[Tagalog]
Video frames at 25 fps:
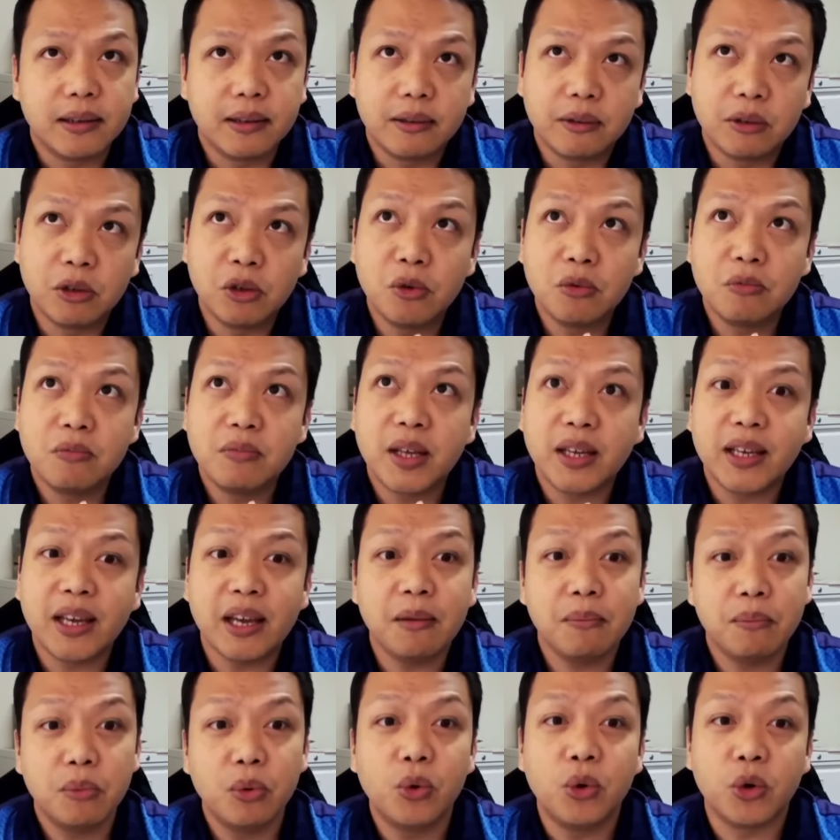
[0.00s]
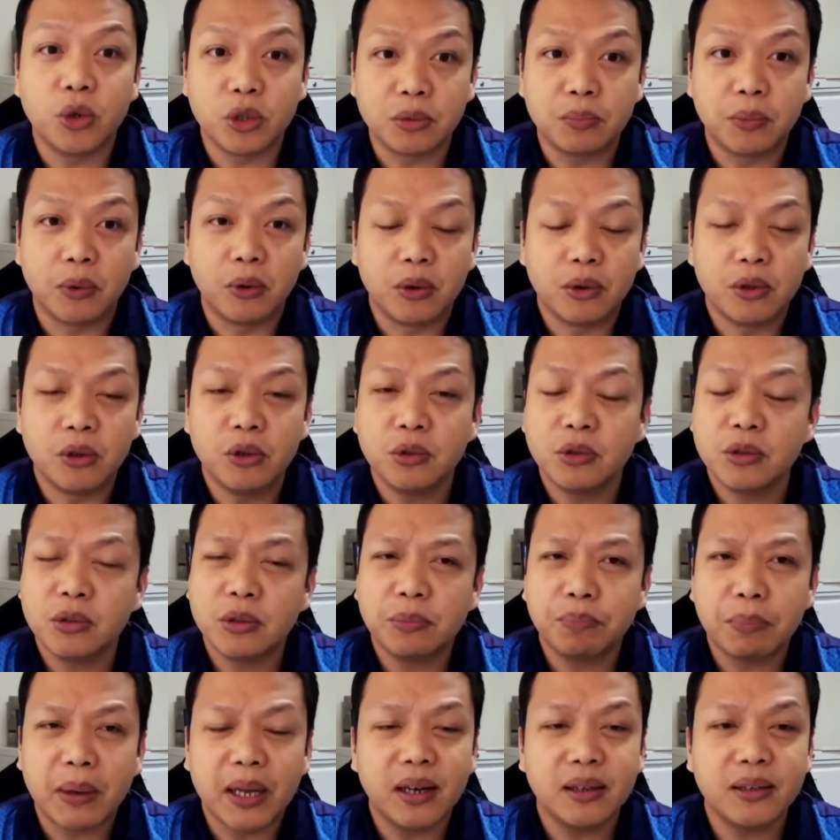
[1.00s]
yung naging buhos po, yung
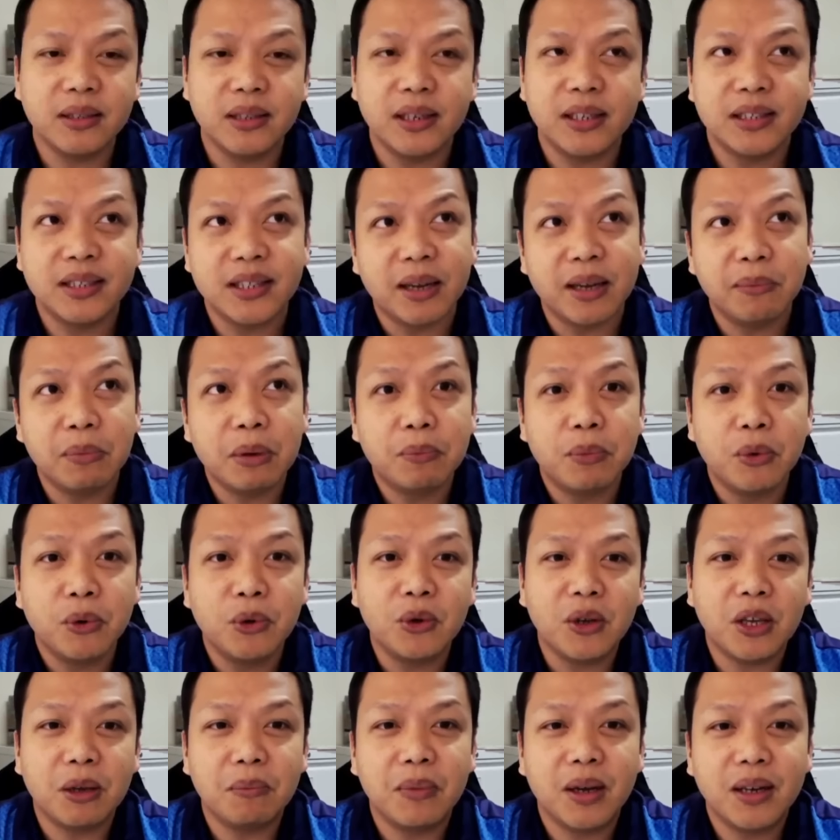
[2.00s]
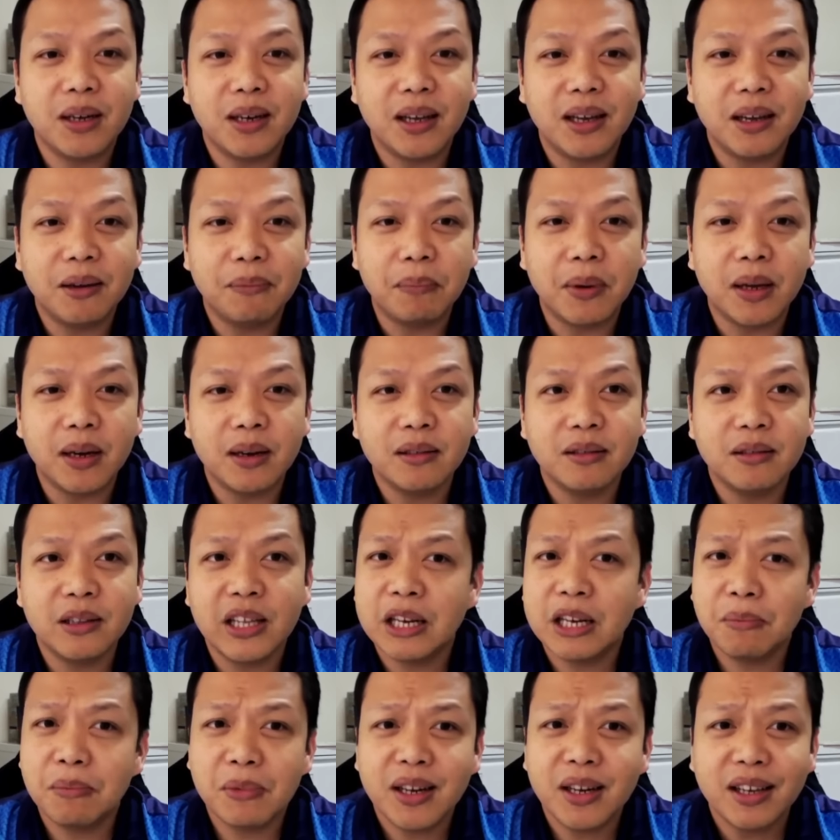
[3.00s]
parang sinasabi po nung iba na parang hindi
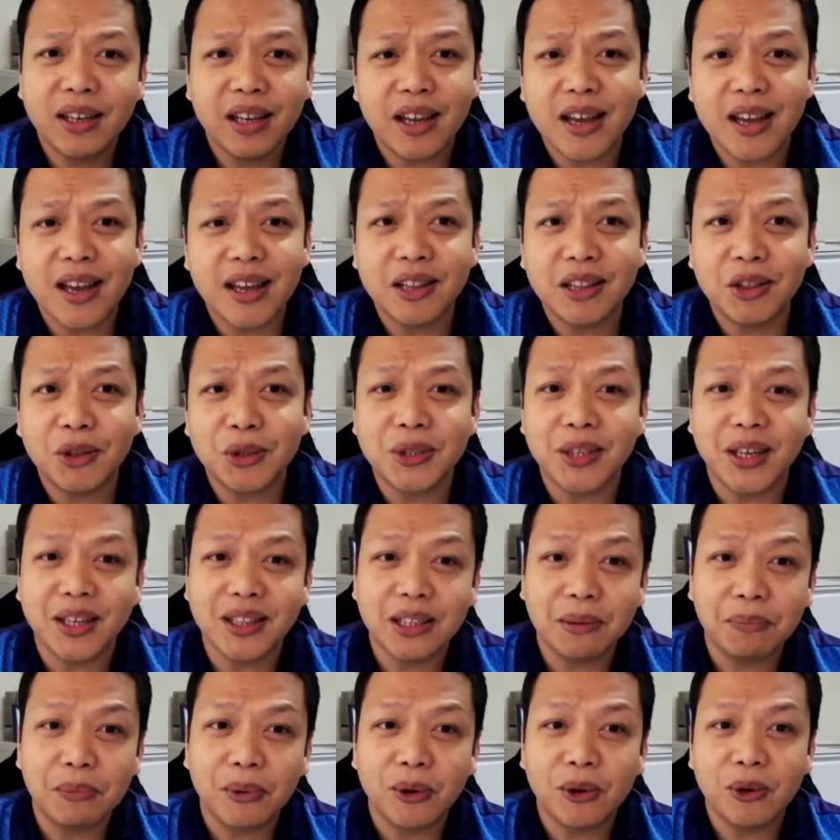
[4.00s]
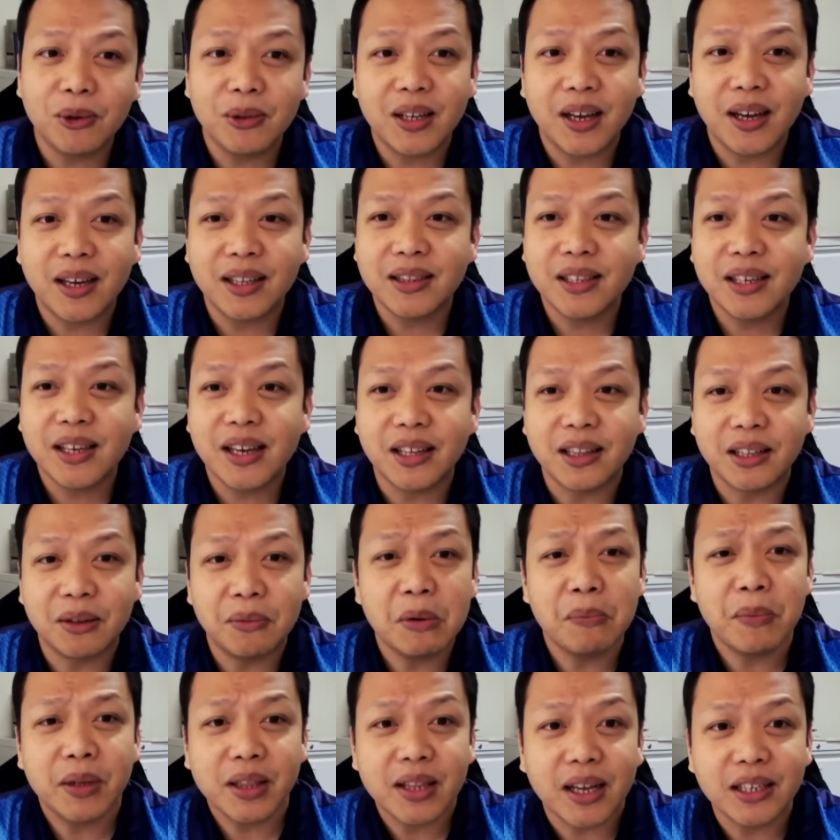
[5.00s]
naman nangyayari to sa antipolo dati ah, di ba
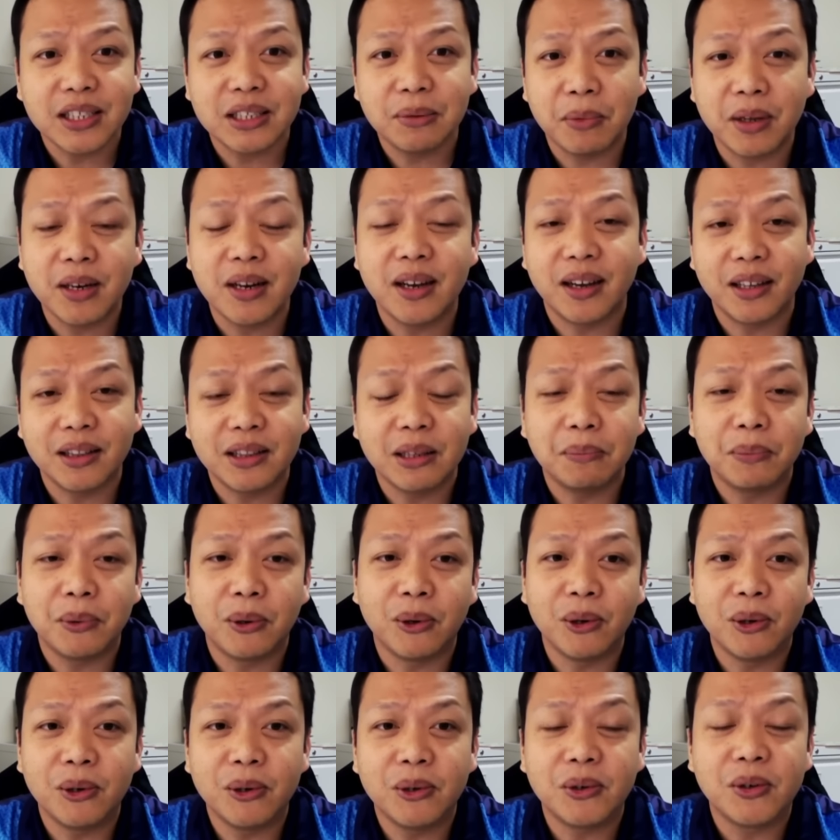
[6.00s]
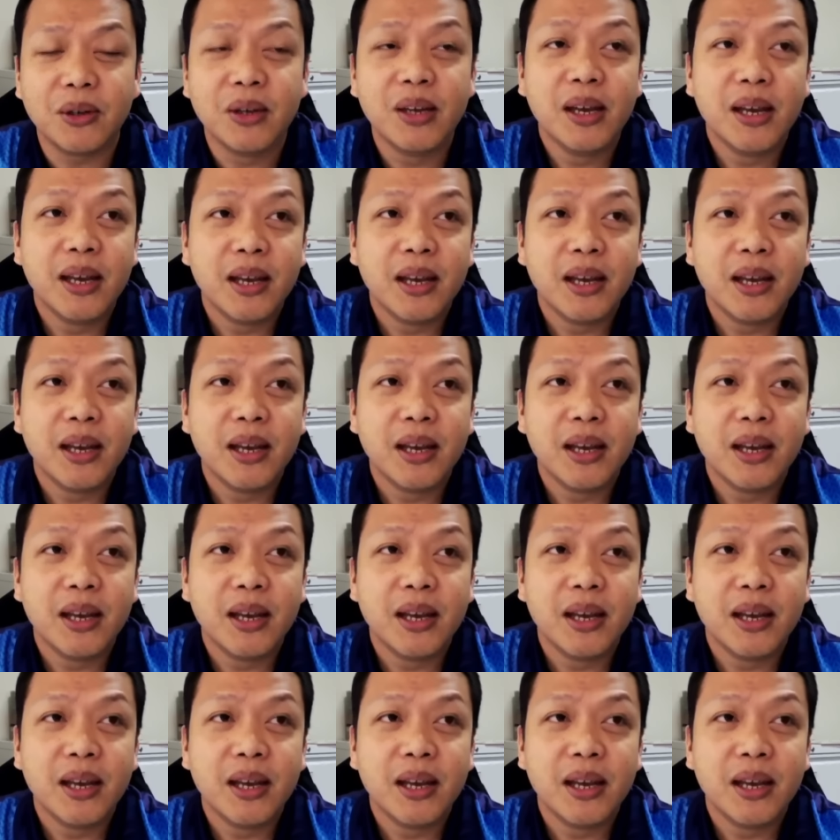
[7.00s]
mataas pa ng antipolo.